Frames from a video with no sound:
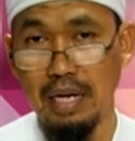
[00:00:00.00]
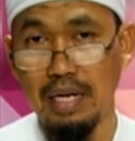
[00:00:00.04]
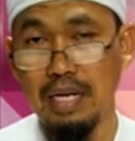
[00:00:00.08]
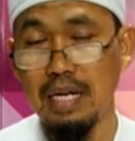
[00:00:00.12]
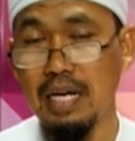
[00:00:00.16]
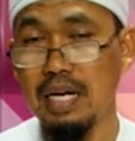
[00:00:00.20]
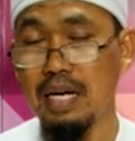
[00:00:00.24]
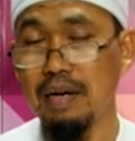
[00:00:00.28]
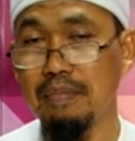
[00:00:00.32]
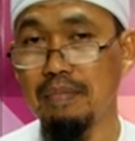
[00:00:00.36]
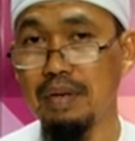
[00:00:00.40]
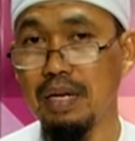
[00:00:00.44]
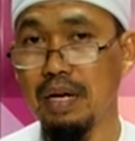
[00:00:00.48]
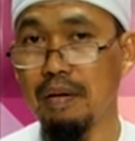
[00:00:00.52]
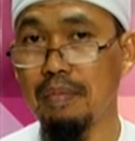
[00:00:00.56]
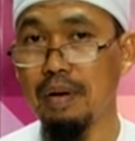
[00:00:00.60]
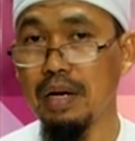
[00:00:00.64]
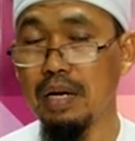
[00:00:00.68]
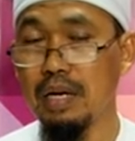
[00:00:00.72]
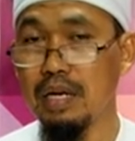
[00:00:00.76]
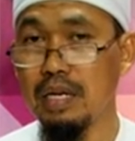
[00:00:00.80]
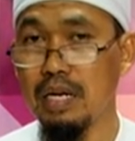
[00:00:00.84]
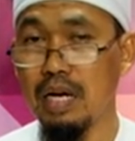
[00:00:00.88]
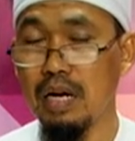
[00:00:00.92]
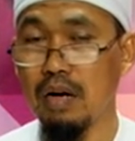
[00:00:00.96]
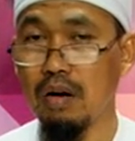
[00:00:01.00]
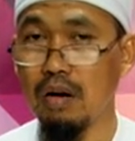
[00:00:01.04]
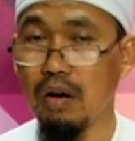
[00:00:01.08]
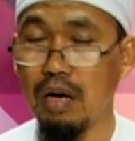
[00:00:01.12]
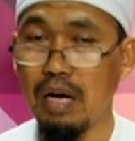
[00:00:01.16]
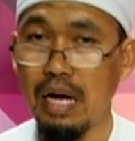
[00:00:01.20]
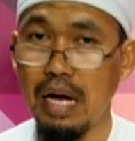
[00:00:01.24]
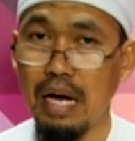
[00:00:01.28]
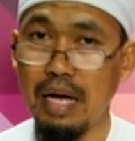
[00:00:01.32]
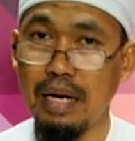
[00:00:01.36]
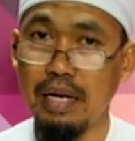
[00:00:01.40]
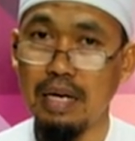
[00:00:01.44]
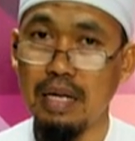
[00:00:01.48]
เดิมนะครับก็คือเรื่องของ
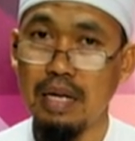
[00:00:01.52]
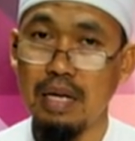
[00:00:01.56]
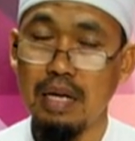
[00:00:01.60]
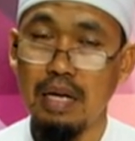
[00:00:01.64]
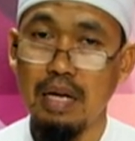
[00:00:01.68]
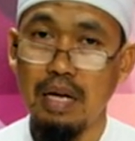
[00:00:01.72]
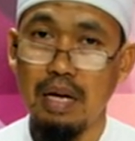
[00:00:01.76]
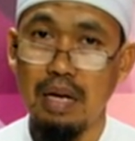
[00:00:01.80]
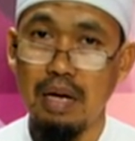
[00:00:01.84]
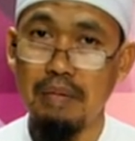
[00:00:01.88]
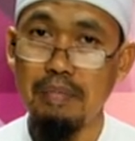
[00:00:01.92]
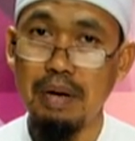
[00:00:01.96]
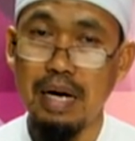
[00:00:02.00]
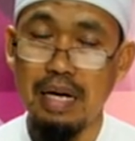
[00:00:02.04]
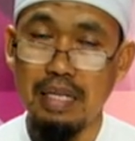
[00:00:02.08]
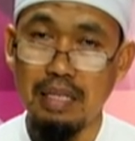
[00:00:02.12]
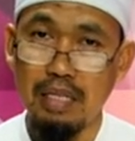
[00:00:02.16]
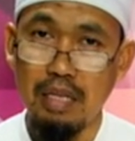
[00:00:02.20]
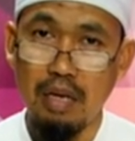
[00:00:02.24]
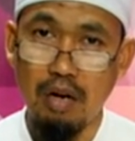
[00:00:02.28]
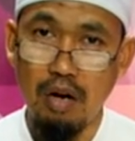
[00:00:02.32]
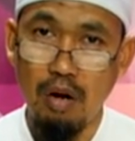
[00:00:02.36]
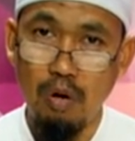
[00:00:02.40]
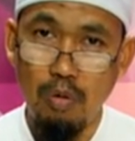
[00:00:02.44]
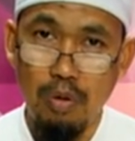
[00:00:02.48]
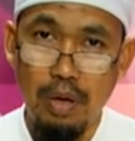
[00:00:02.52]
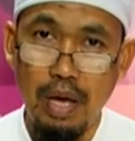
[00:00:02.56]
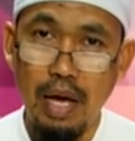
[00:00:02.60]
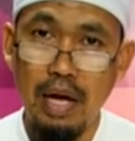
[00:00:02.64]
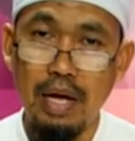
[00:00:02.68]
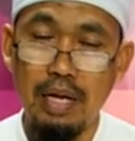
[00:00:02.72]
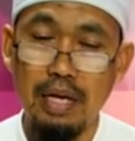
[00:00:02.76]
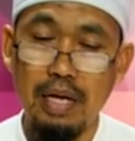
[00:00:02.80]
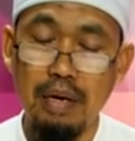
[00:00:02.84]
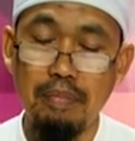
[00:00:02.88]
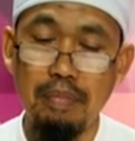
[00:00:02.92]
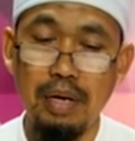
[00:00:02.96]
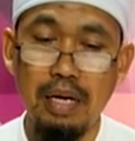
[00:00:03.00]
การละหมาดตะเราะวีห์
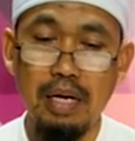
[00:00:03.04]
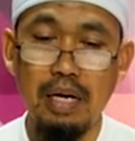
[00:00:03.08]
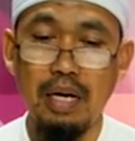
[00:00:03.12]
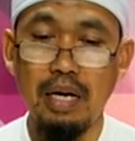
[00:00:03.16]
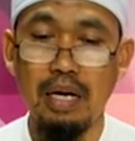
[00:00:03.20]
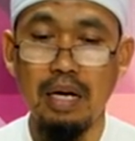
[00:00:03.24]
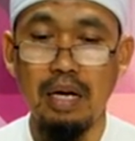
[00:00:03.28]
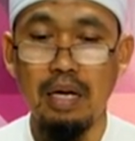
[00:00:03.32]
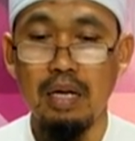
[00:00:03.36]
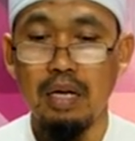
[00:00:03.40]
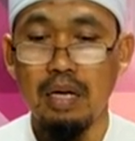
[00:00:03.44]
นะครับแล้วก็